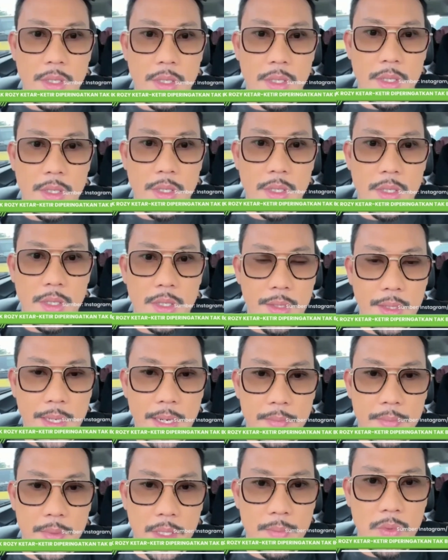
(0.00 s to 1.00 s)
kasus
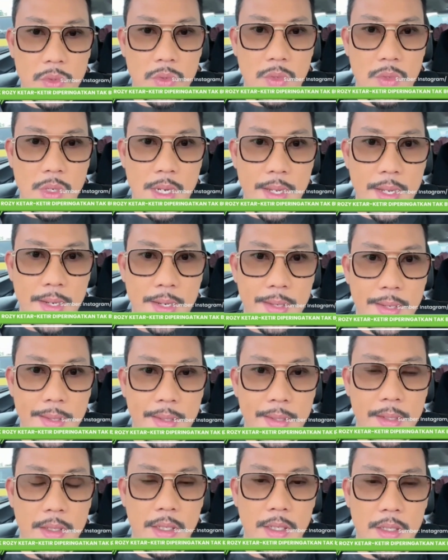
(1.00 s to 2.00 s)
pencemaran nama baik
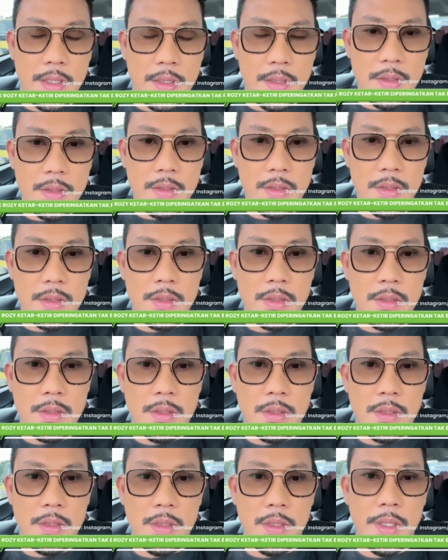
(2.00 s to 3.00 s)
akan gugur
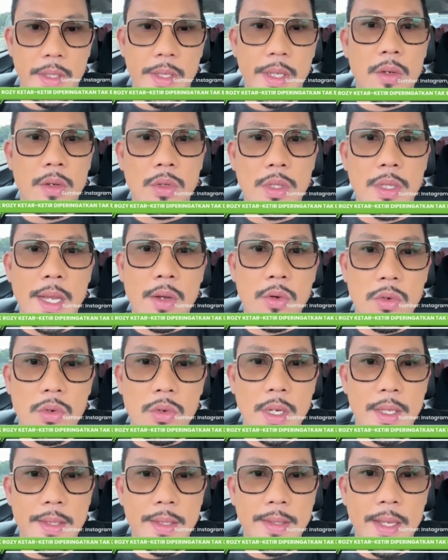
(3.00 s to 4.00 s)
jika terlapor
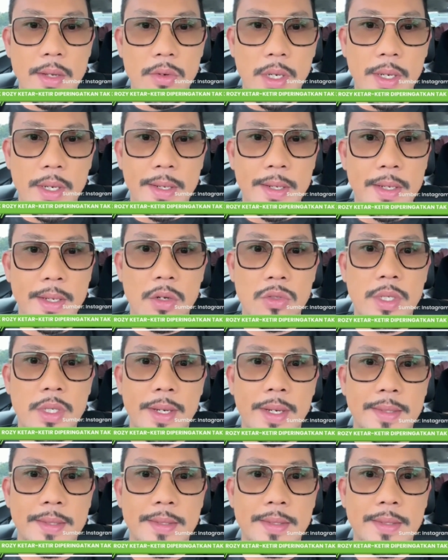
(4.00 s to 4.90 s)
bisa bisa membuktikan